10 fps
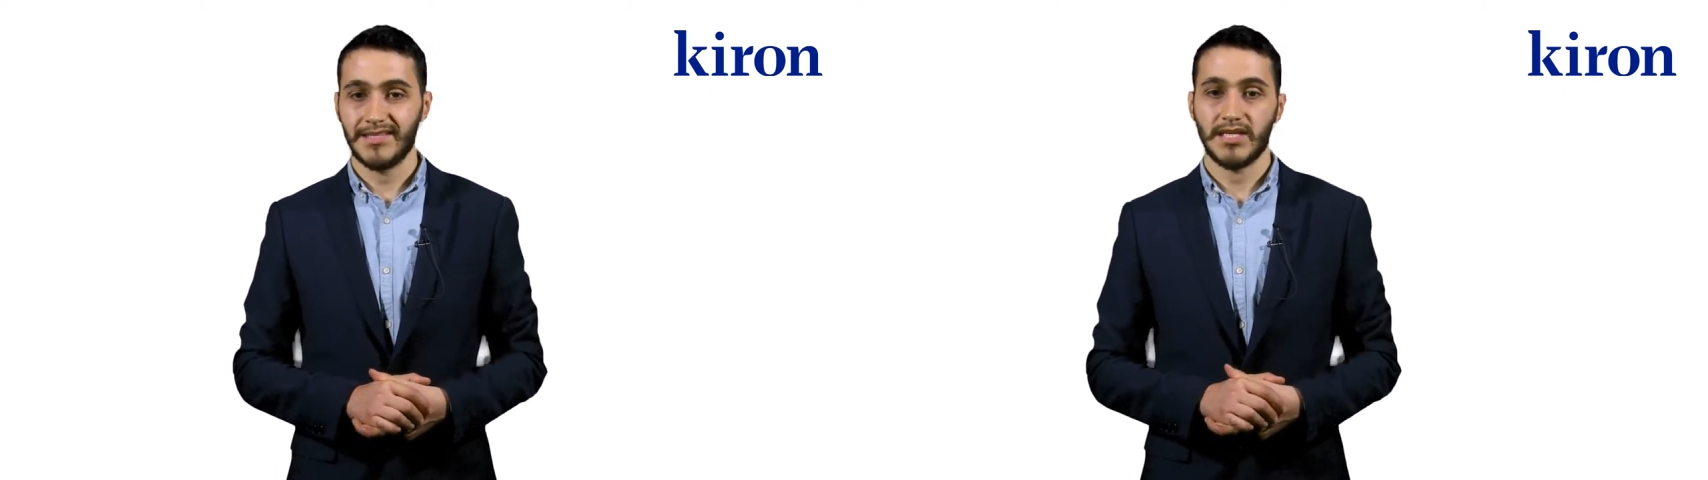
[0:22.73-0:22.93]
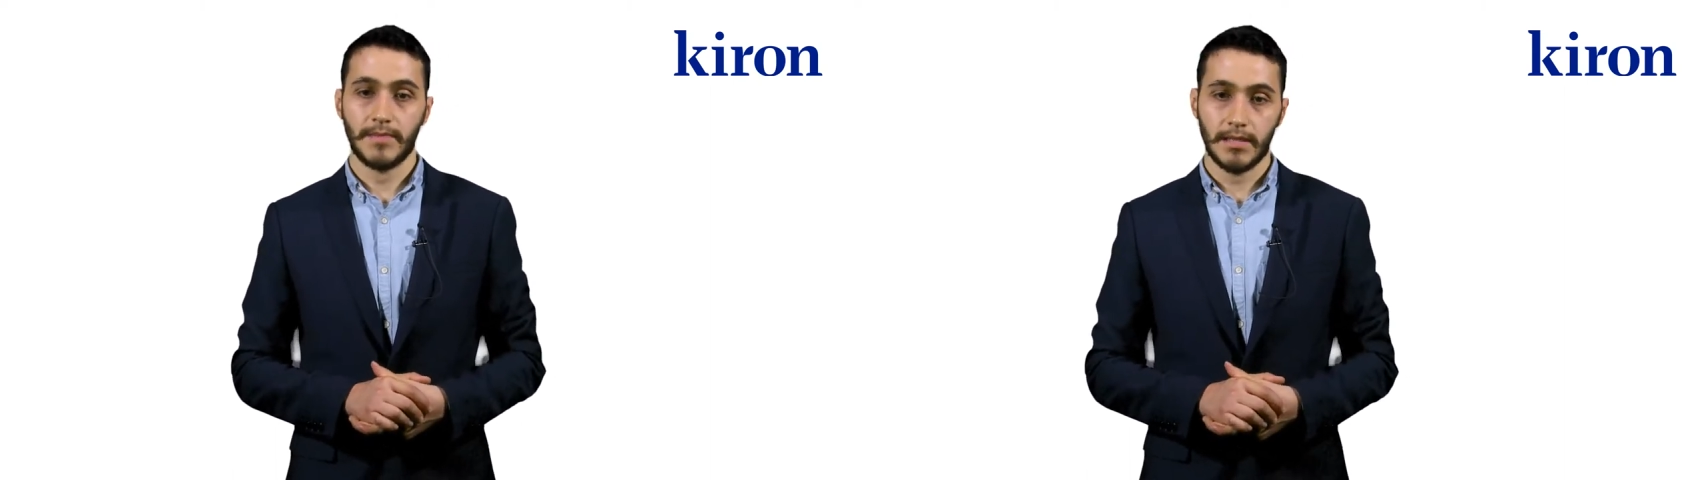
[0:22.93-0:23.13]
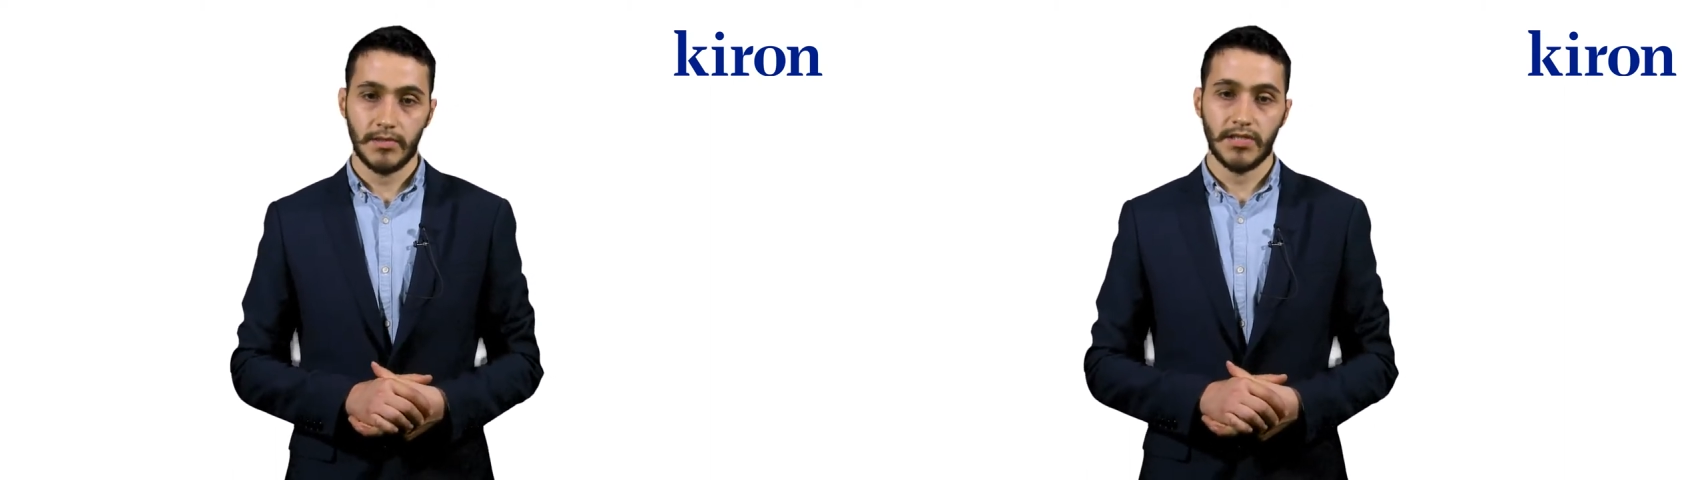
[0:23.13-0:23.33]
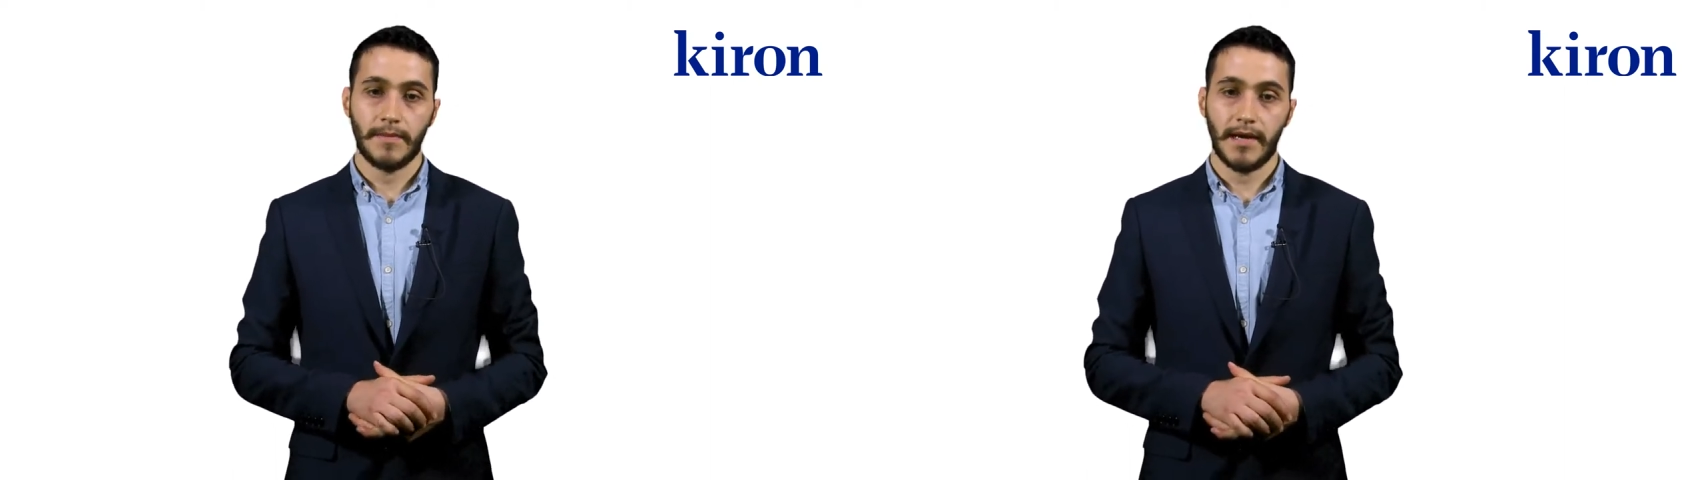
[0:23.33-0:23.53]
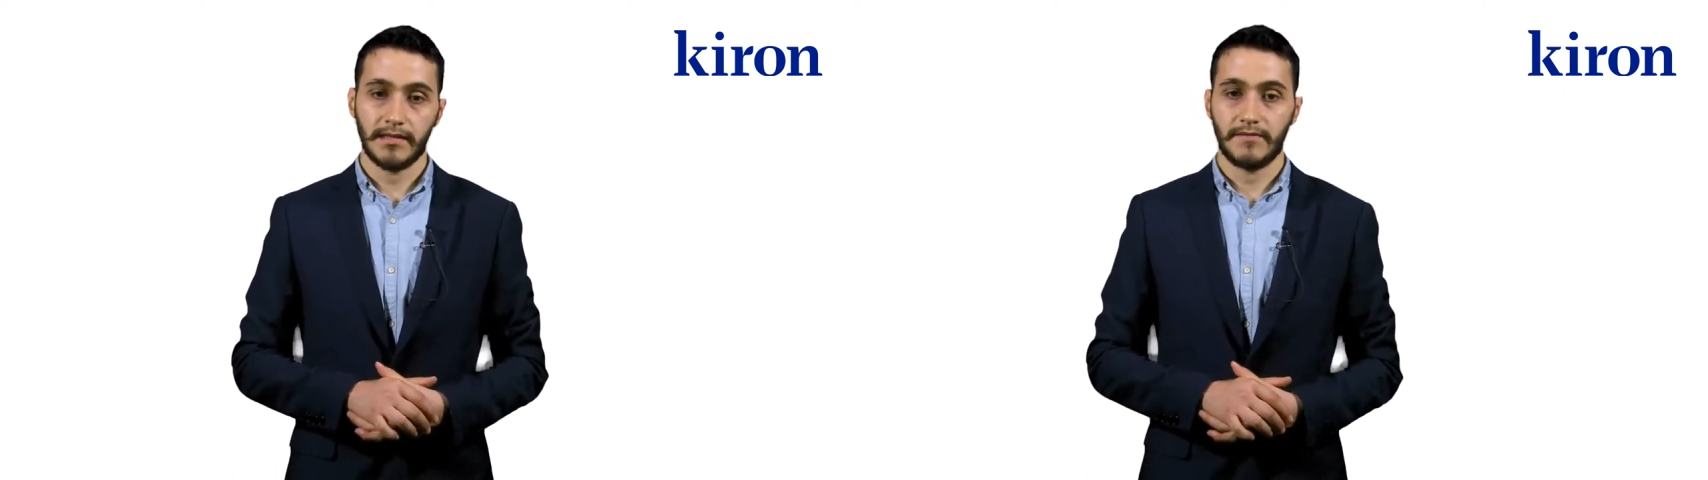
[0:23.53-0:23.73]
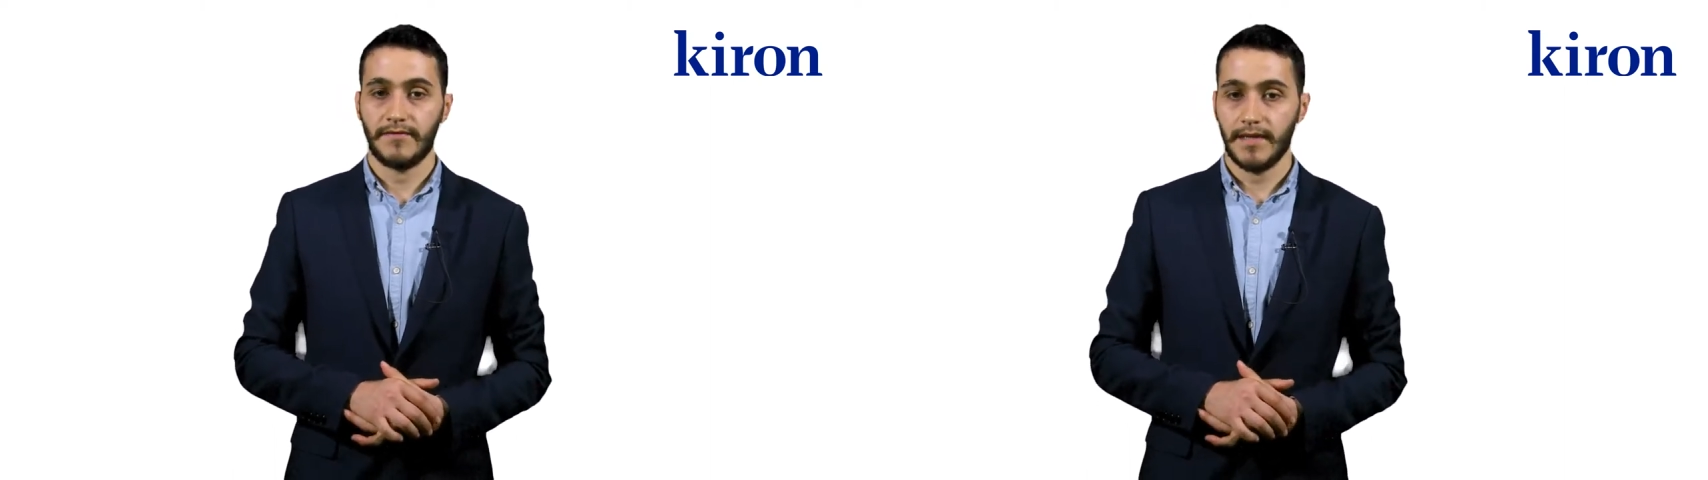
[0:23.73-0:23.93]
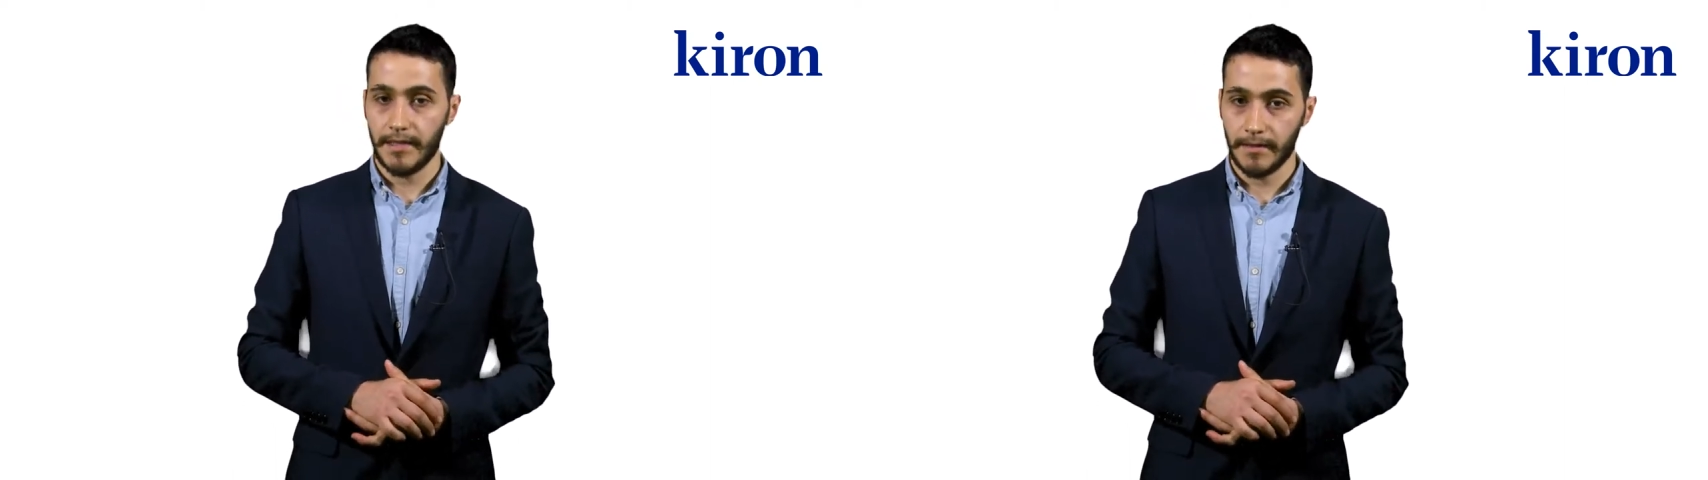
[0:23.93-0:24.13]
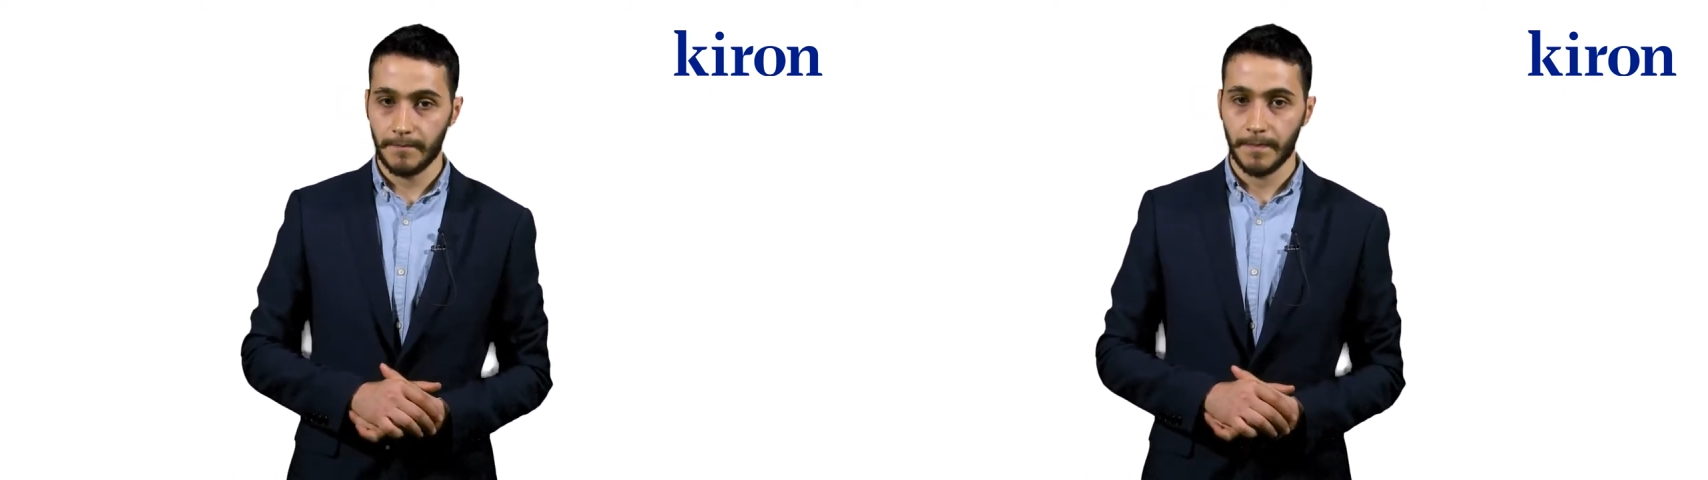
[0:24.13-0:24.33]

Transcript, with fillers: شبيه بالجامعات الفعلية